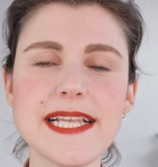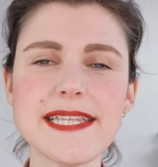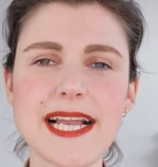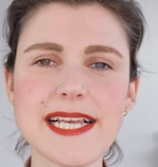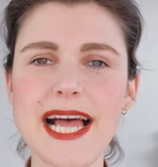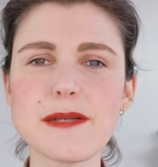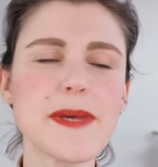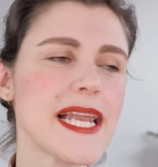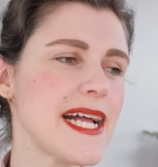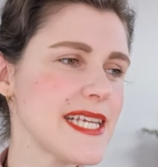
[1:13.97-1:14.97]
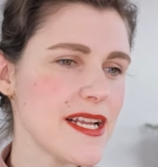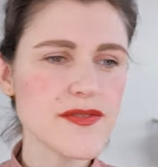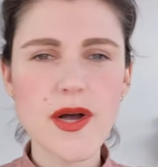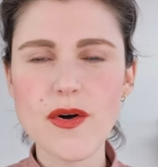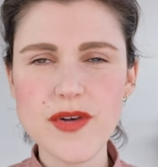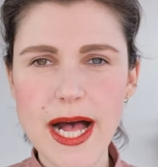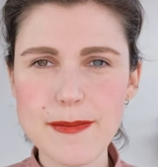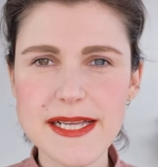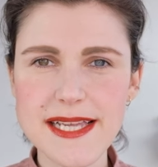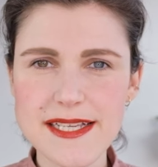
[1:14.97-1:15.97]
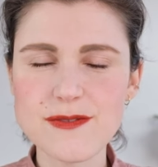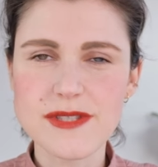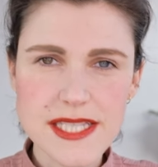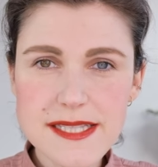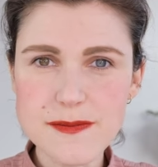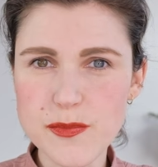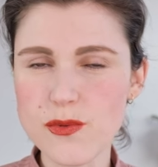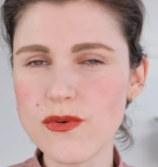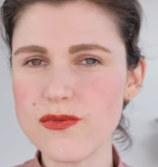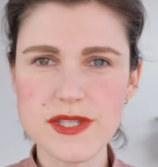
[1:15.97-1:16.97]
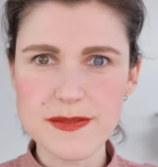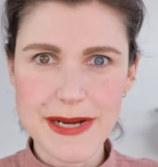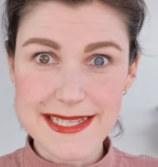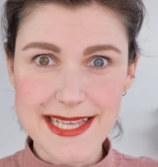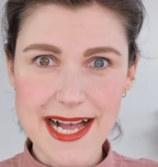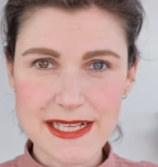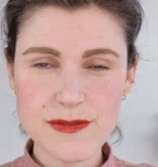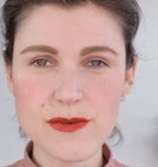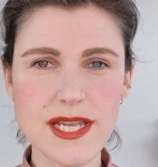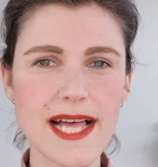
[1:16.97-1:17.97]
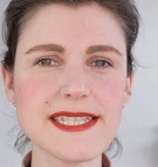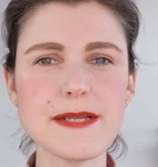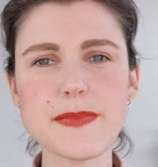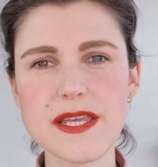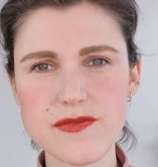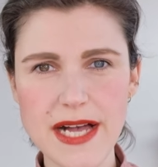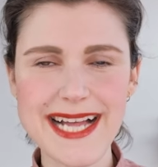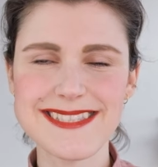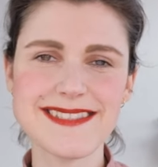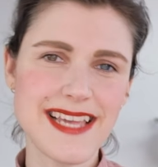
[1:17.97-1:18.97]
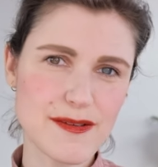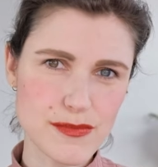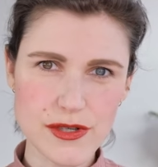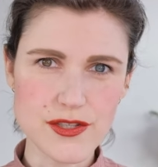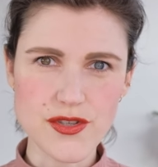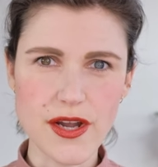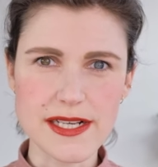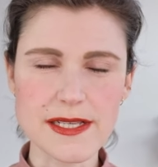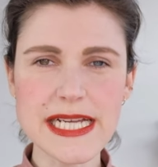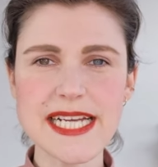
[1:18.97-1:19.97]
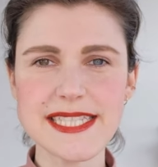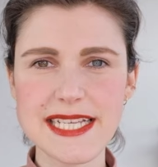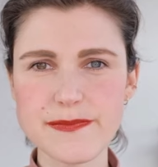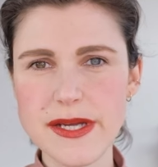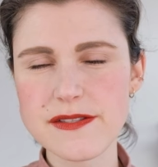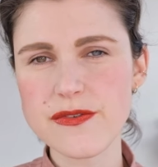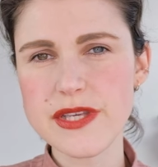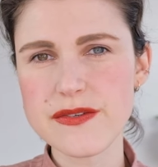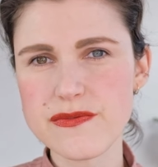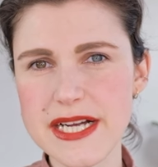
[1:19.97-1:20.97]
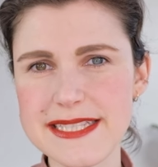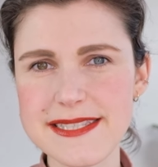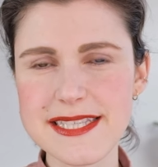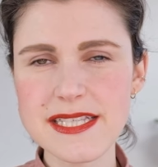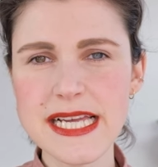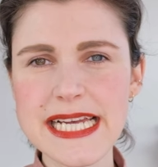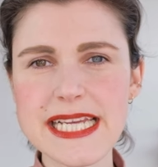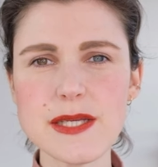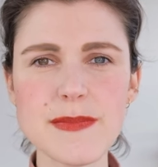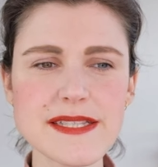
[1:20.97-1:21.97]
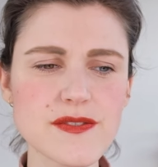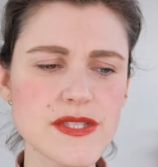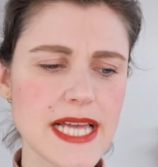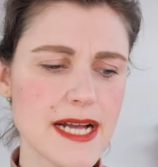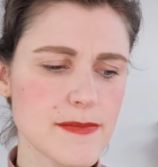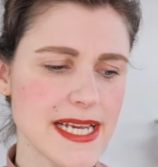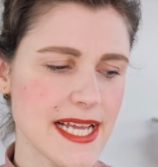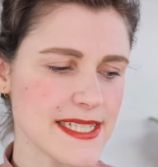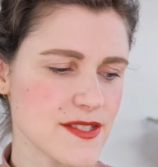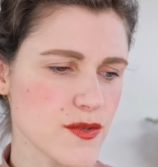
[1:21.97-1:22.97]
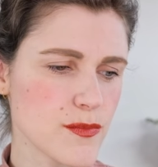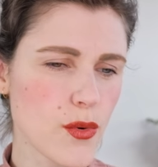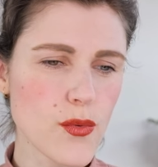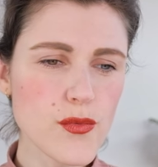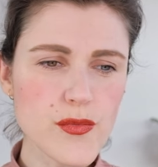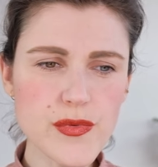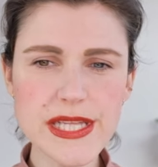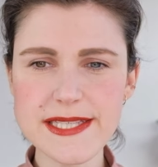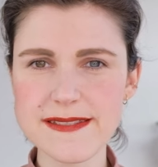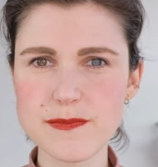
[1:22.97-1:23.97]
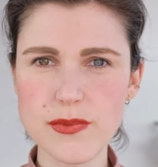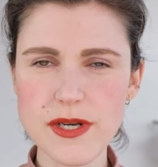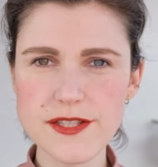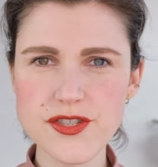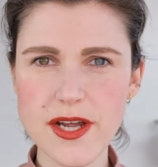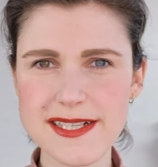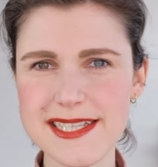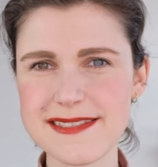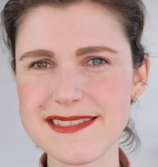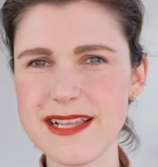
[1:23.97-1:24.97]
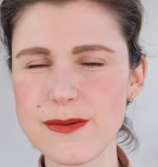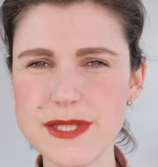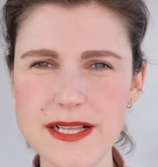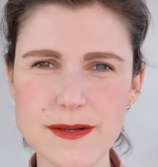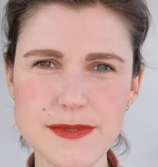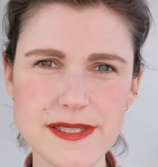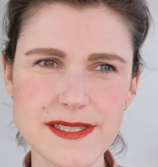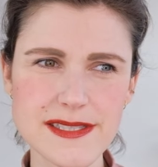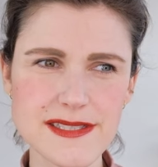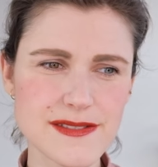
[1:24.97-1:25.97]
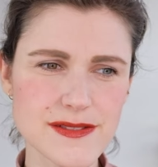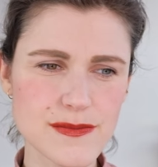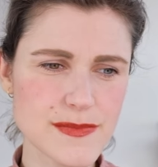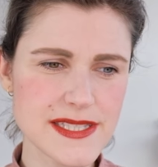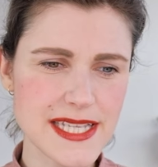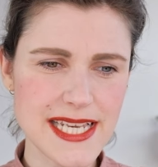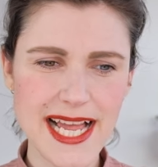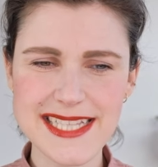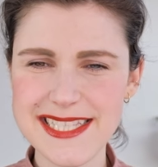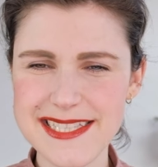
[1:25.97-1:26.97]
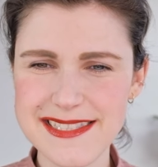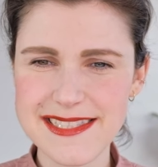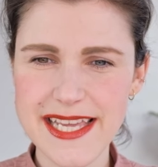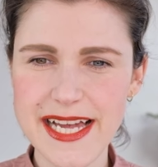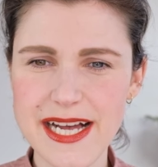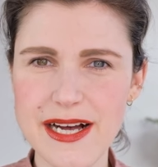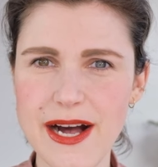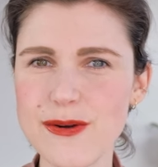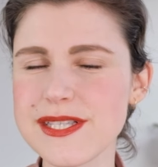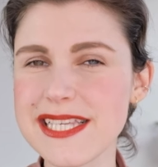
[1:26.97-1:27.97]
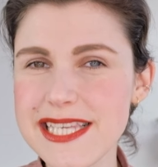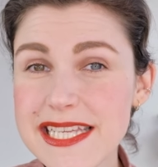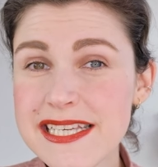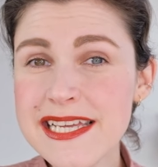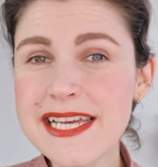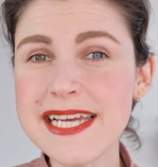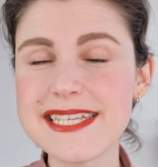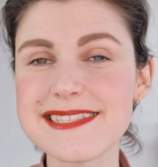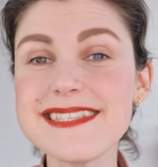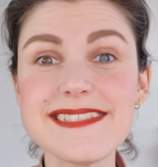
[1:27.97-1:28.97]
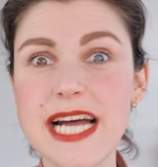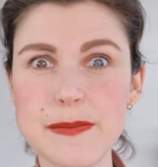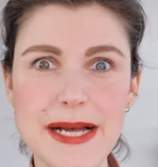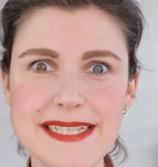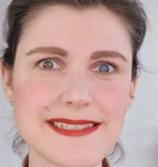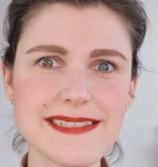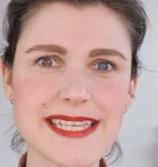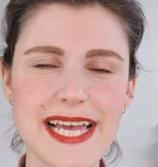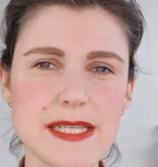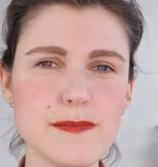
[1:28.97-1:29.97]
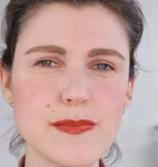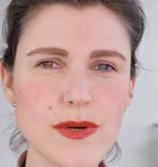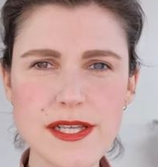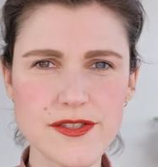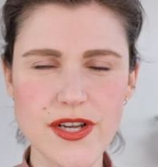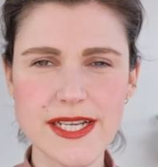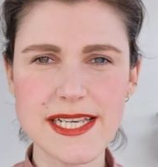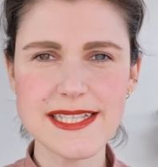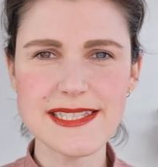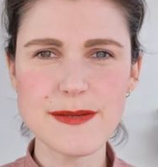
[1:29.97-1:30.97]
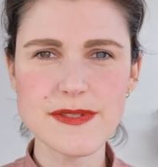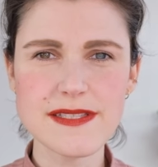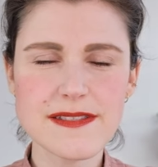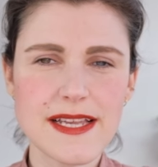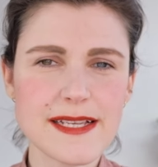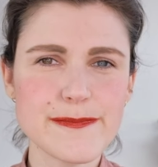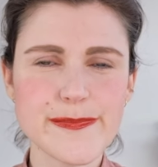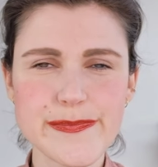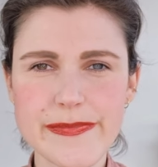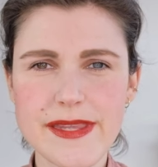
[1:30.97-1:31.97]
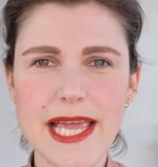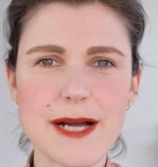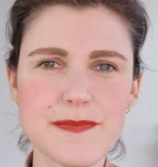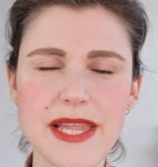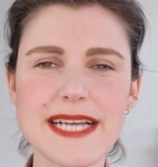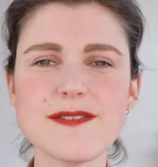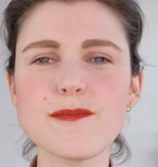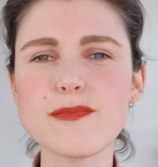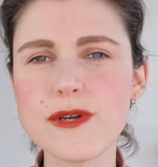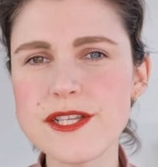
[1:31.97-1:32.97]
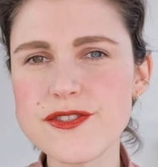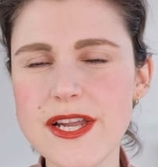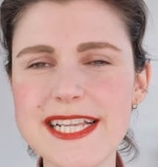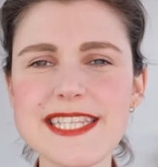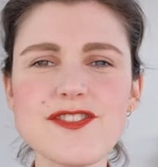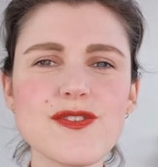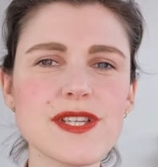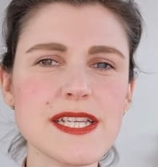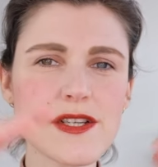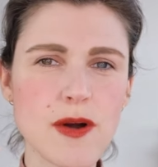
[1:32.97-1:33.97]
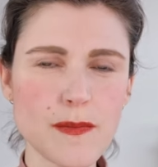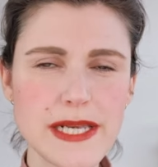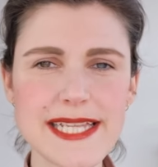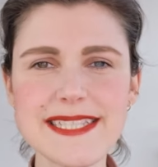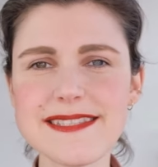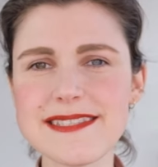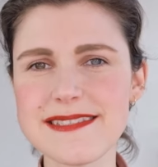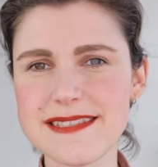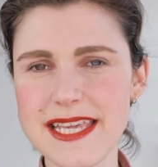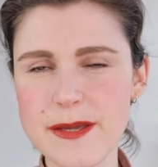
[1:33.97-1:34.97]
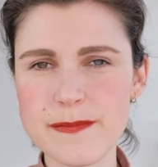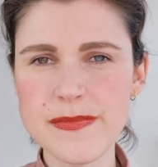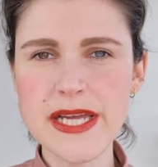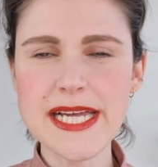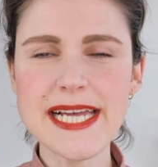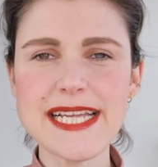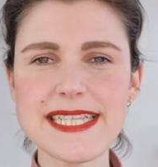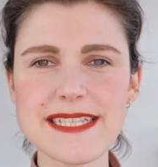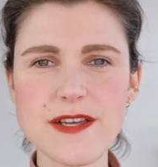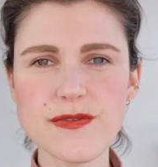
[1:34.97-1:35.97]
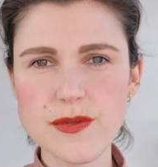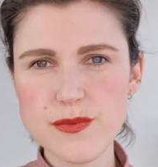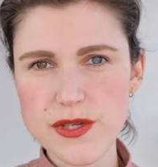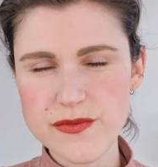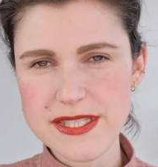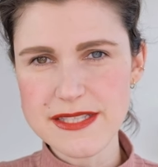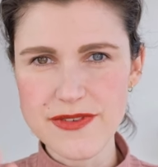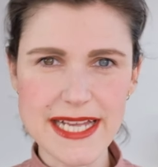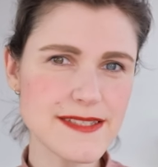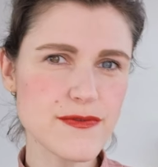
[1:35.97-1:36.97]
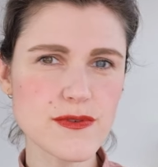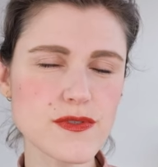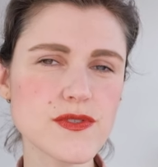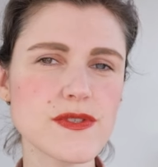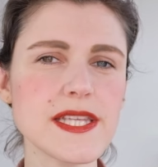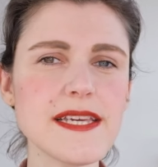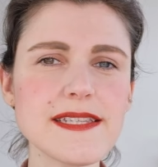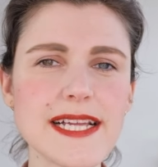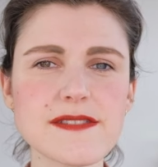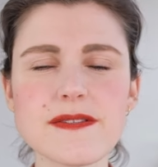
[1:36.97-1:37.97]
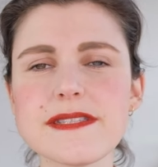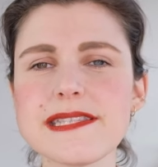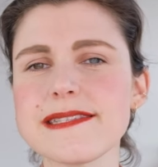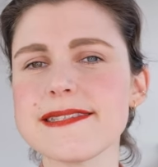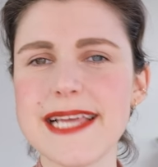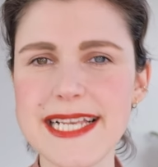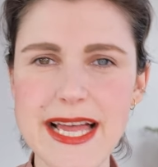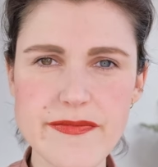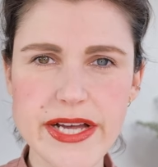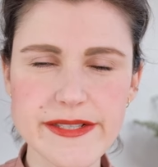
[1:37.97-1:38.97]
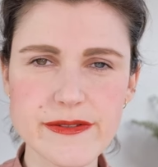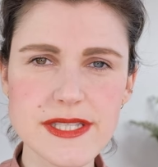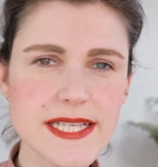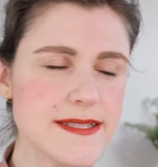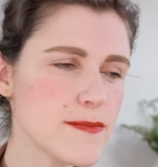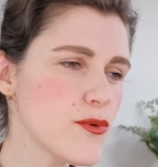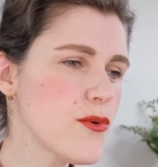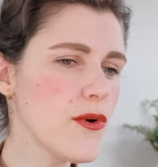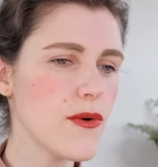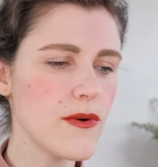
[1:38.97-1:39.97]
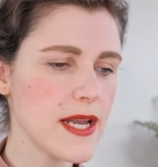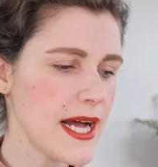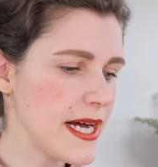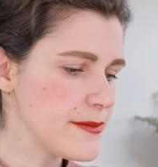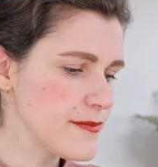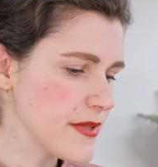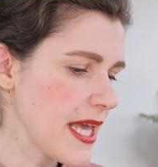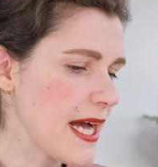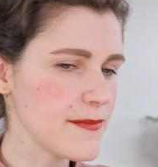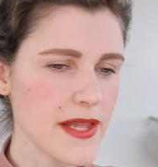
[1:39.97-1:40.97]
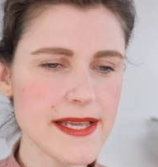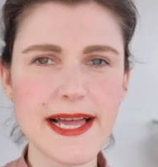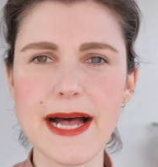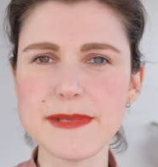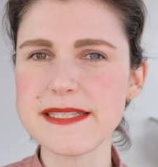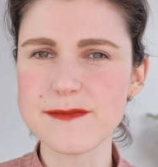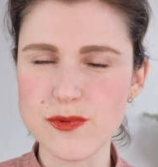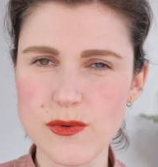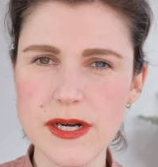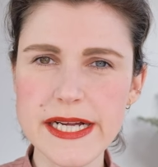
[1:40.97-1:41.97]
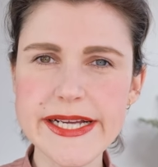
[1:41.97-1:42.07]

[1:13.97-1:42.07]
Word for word: dann hat man halt einfach auf Arbeit ein Notizbuch, würde ich mal sagen, und hat halt privat sein Bullet Journal. Das macht auf jeden Fall Sinn. Immer zu sagen, man hat dann so ein berufliches Bullet Journal, das ist, glaube ich, glaube ich, so ein bisschen ein Ansatz, der haut nicht hin. Das ist dann meistens kein Bullet Journal in dem Sinn, sondern ja, also ein Bullet Journal ist schon ein komplettes System, das auf eine gewisse Weise funktioniert. Ansonsten ist es halt einfach ein Notizbuch oder ja, ein Arbeitsbuch.